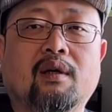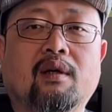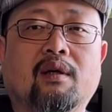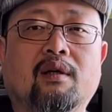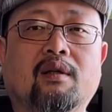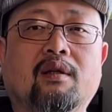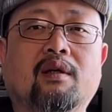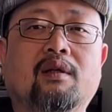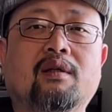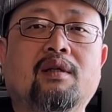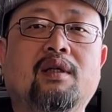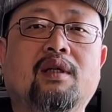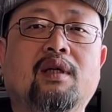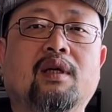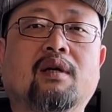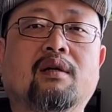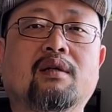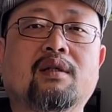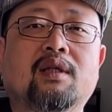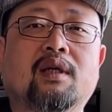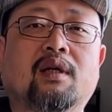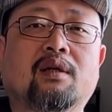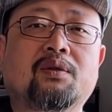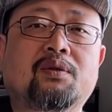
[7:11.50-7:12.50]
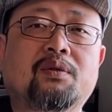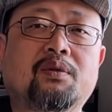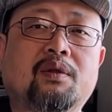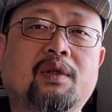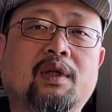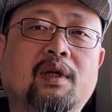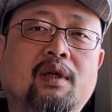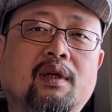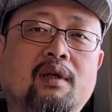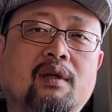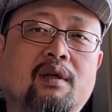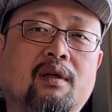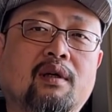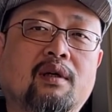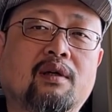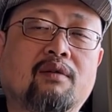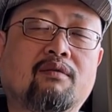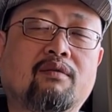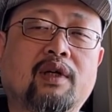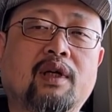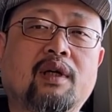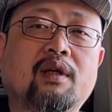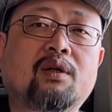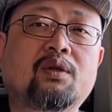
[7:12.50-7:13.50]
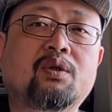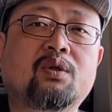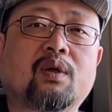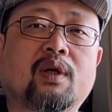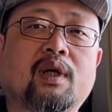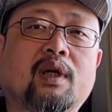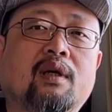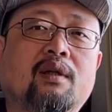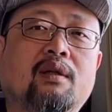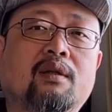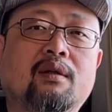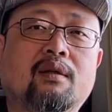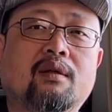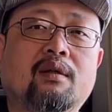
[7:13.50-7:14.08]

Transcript: 那你要想去那个围个圈，